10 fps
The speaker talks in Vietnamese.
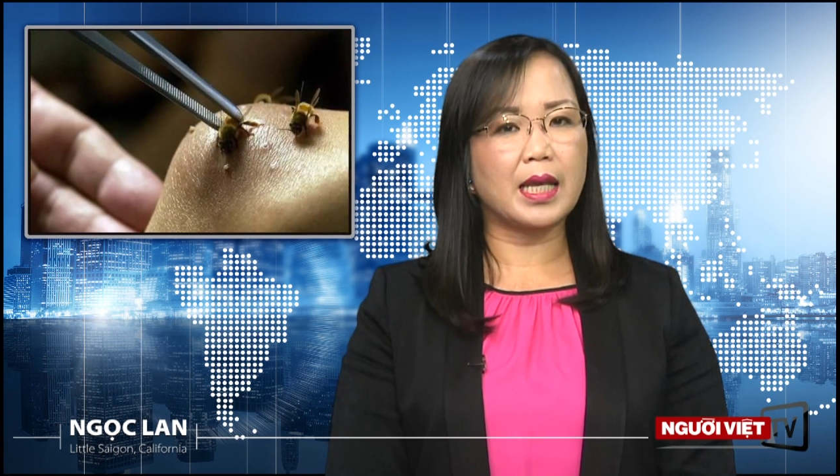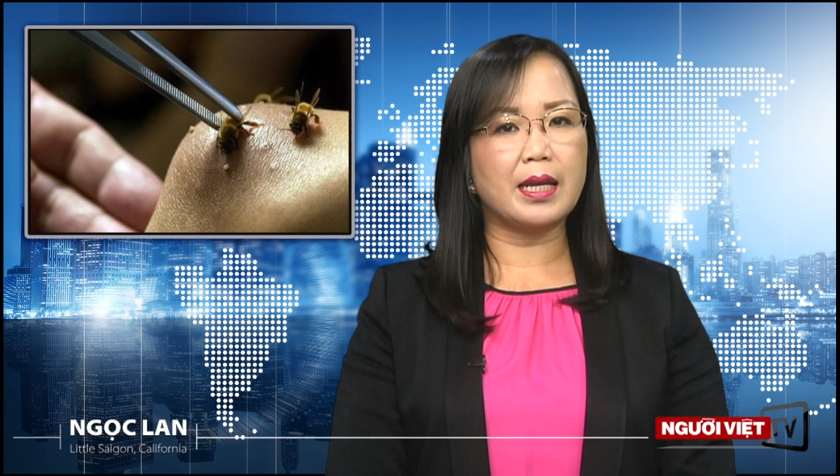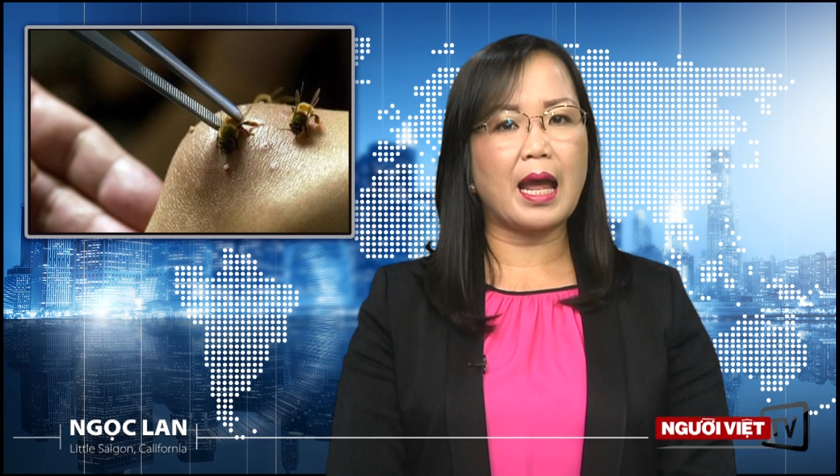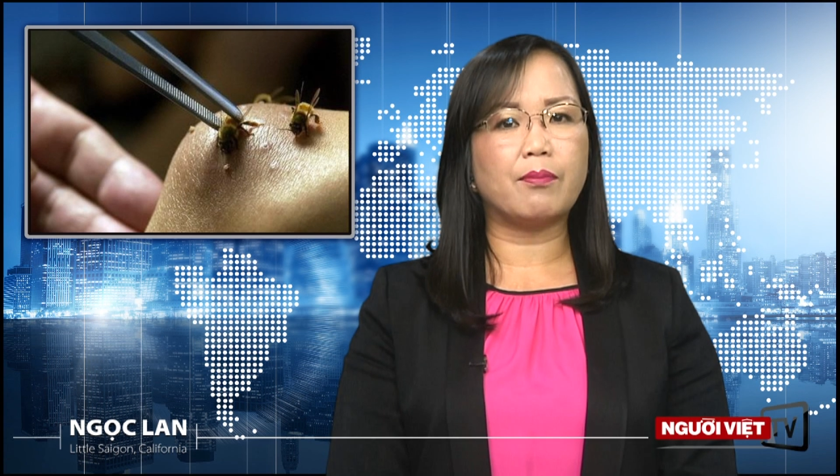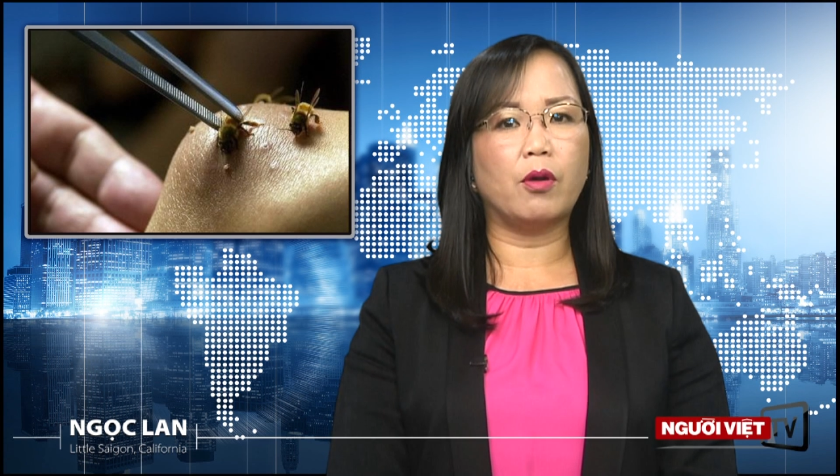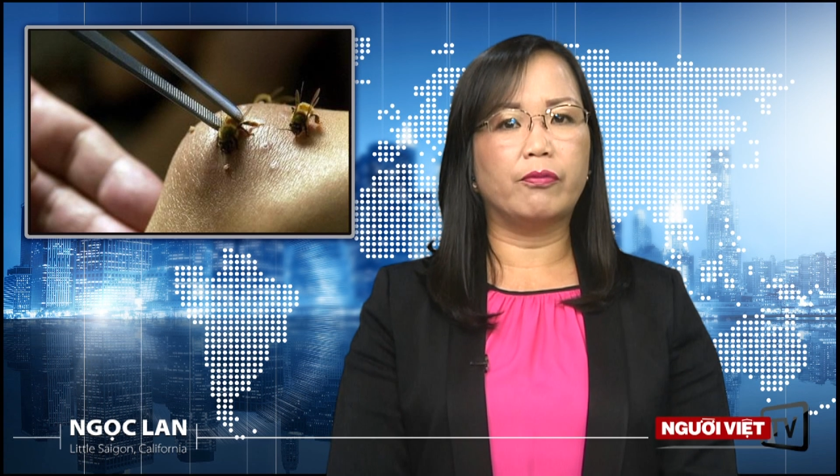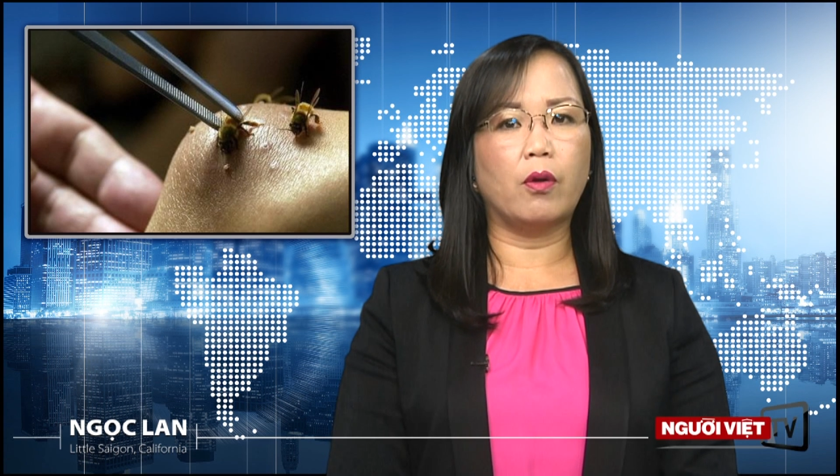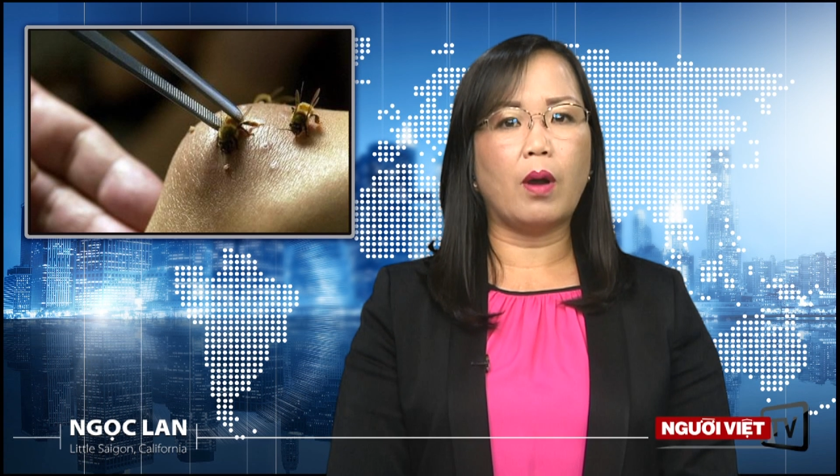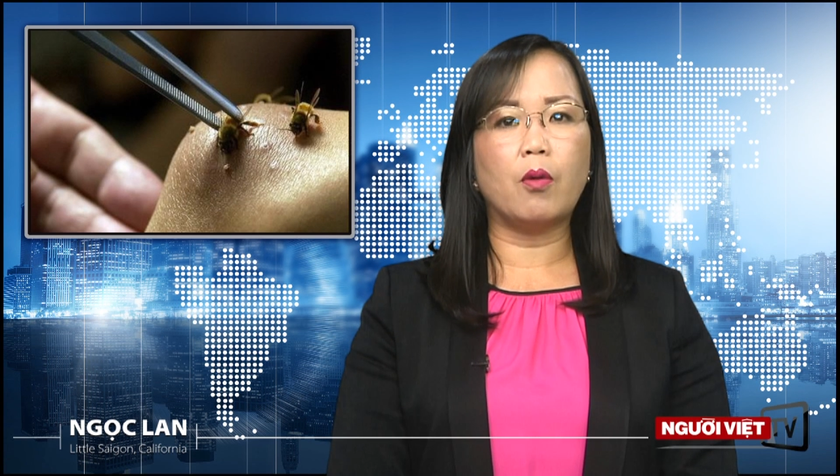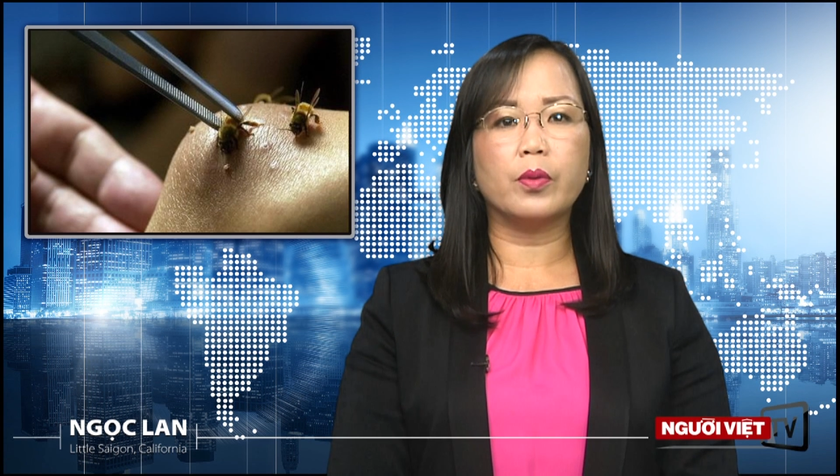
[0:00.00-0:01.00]
xảy ra một
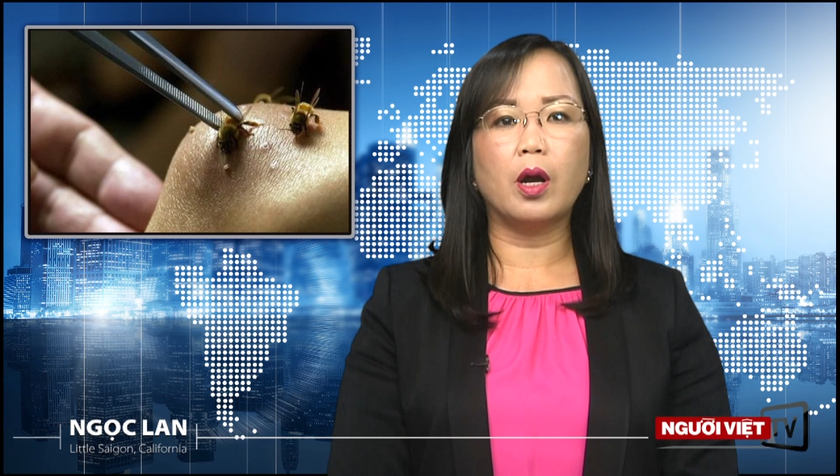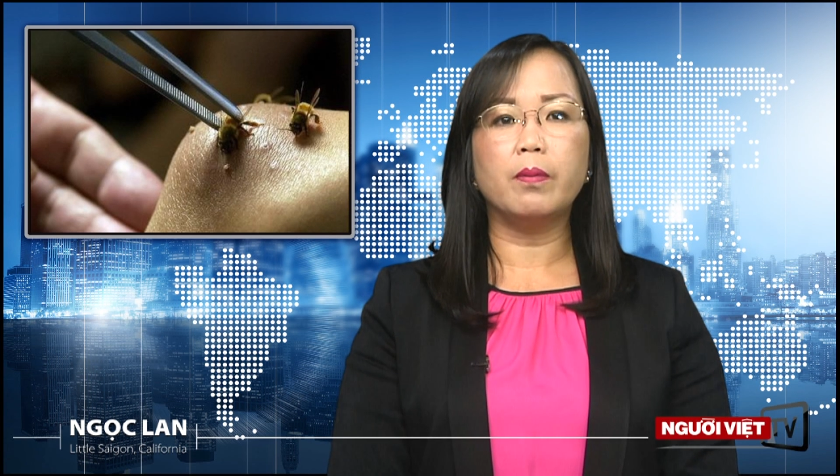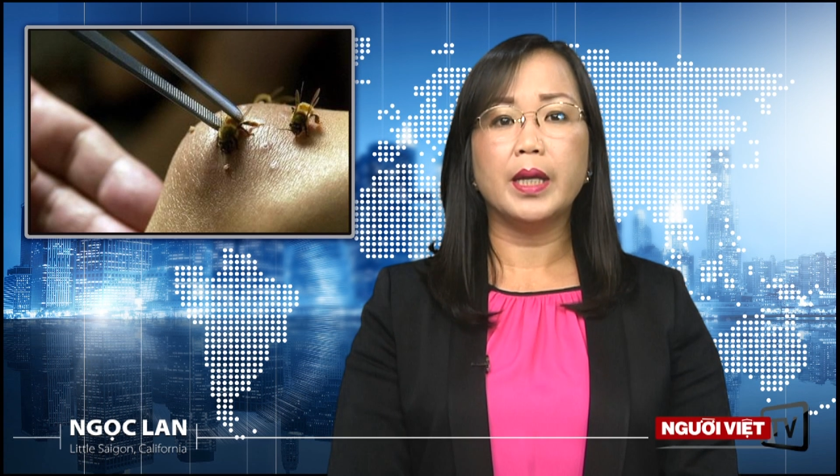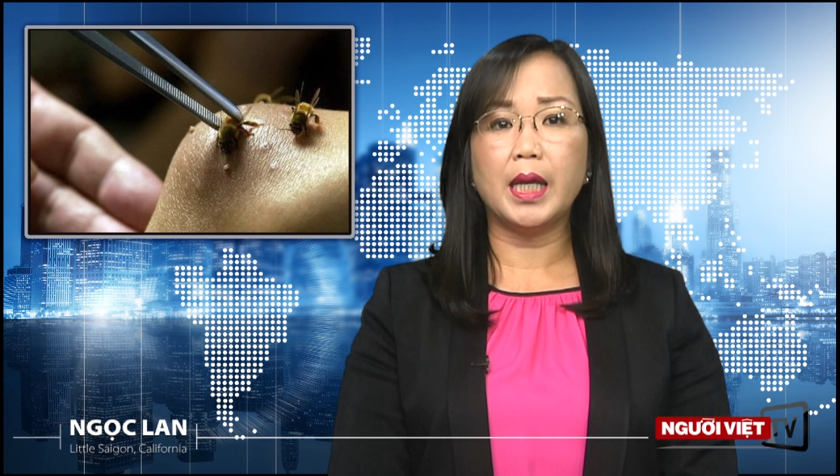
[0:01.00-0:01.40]
vụ ông đốt